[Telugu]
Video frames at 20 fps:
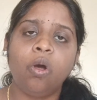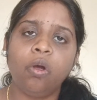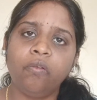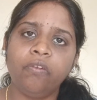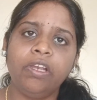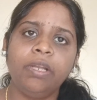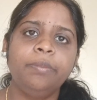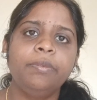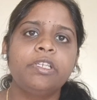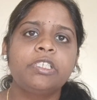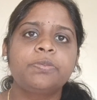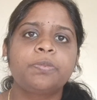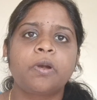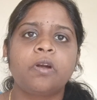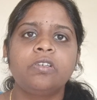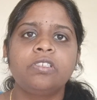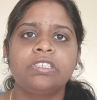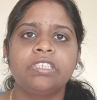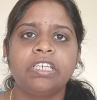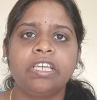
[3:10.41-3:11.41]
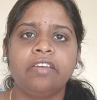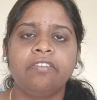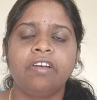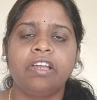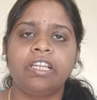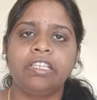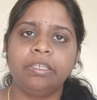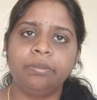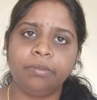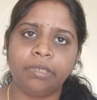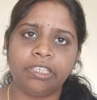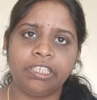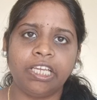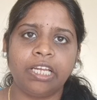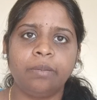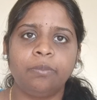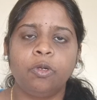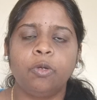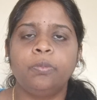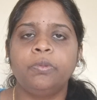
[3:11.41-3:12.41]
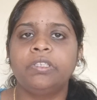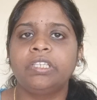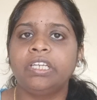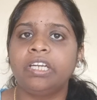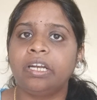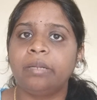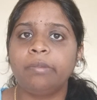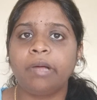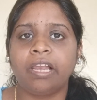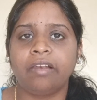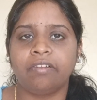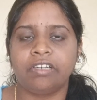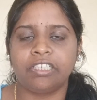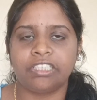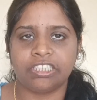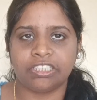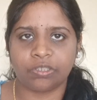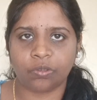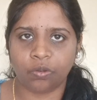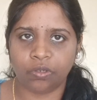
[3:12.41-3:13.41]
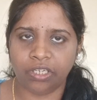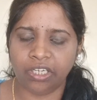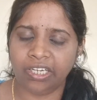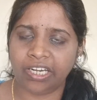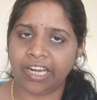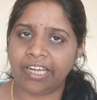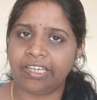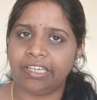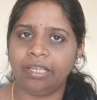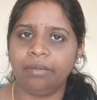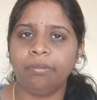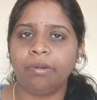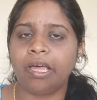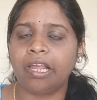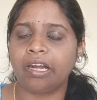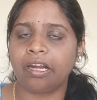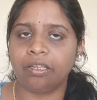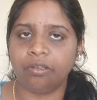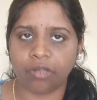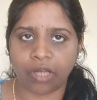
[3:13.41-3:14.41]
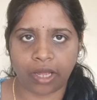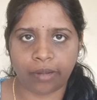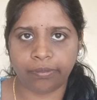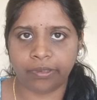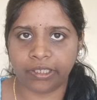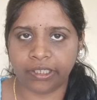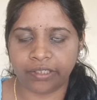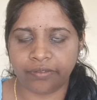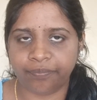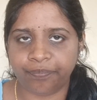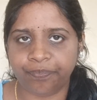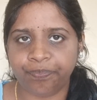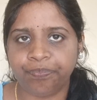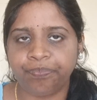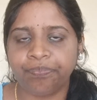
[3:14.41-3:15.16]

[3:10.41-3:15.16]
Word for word: ఒకవేళ మీరు స్ప్రౌట్స్ తినే వాళ్ళైతే మధ్యాహ్నం లోపు తినడం అలవాటు చేసుకోండి నైట్ టైం అరగదు కాబట్టి